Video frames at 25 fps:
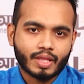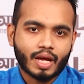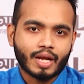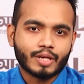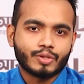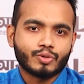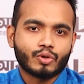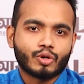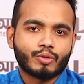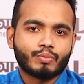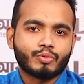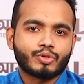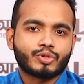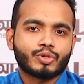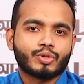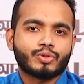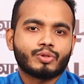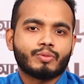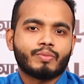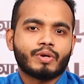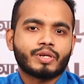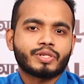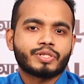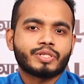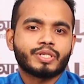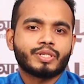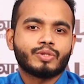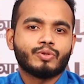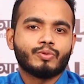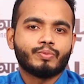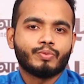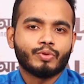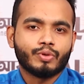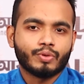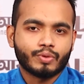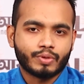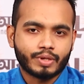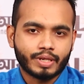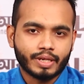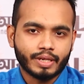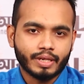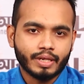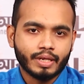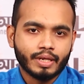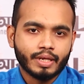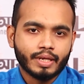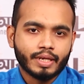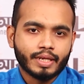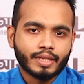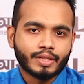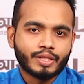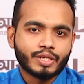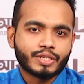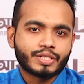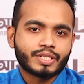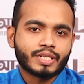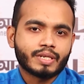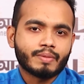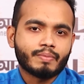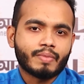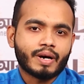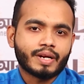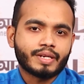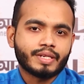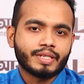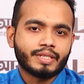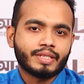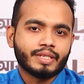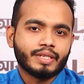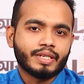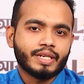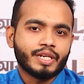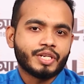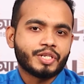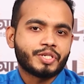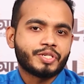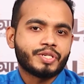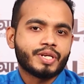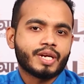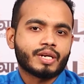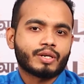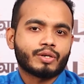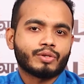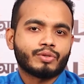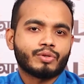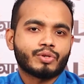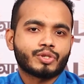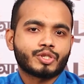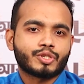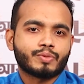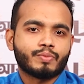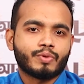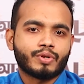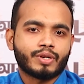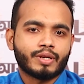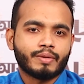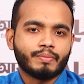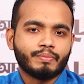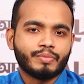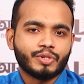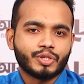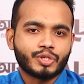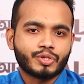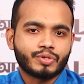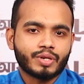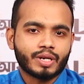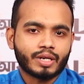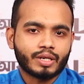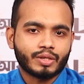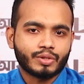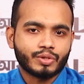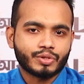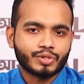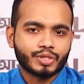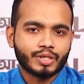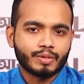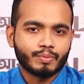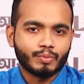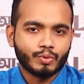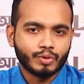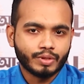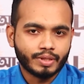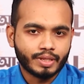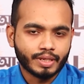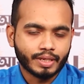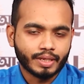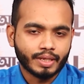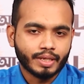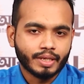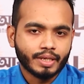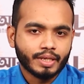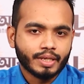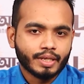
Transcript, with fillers: তার জন্ম শতবার্ষিকী উপলক্ষে দেশের মাটিতে এশিয়া একাদশ বনাম বিশ্ব একাদশের মধ্যে